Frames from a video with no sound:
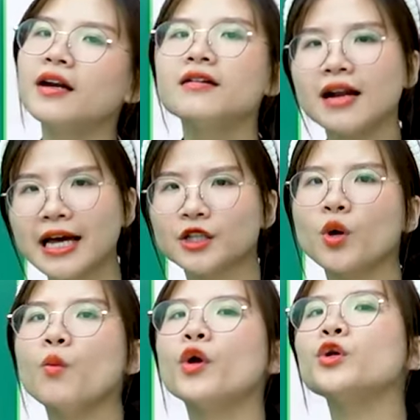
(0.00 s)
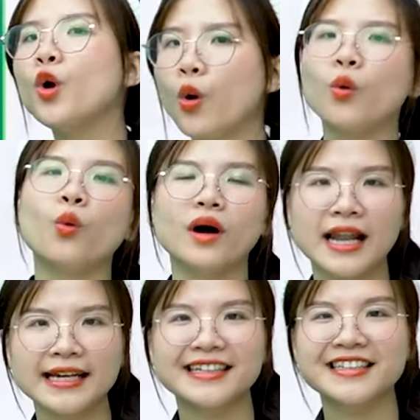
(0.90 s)
nước lạnh, tôi muốn đồ uống
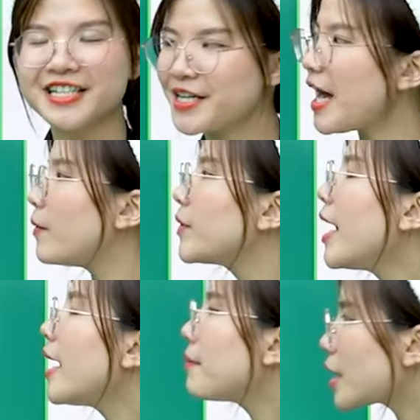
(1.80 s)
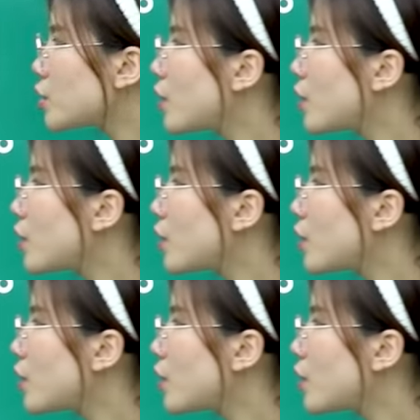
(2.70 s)
lạnh, được chưa nào? Mặc